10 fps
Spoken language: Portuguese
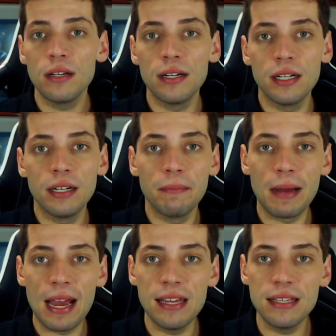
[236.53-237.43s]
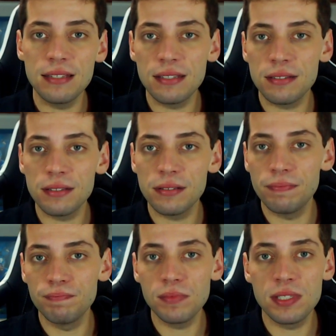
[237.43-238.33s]
ah,
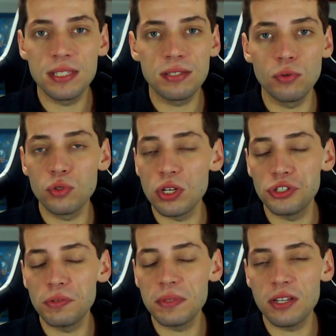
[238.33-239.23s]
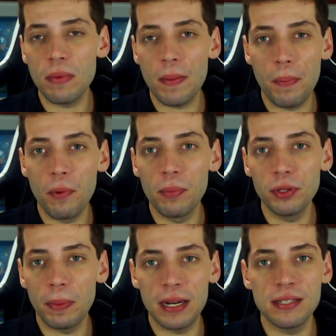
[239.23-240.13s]
mas os dois times têm um map pool
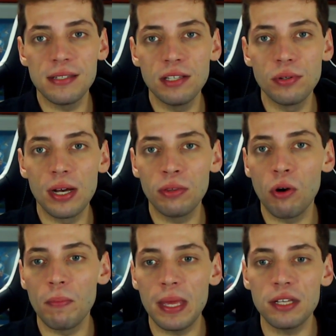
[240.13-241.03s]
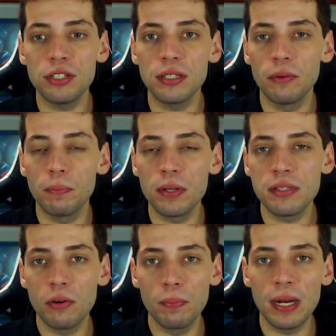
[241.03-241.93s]
muito parecido atualmente, então pode
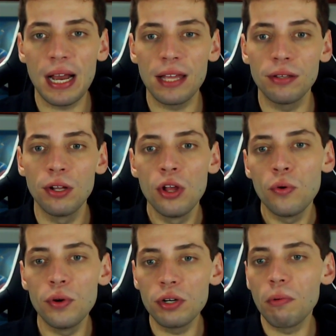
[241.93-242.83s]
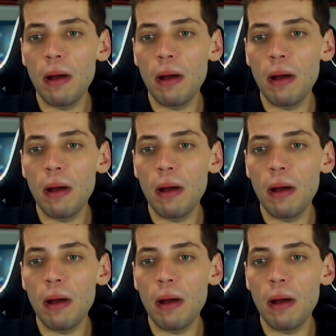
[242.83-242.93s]
ser complicado. O único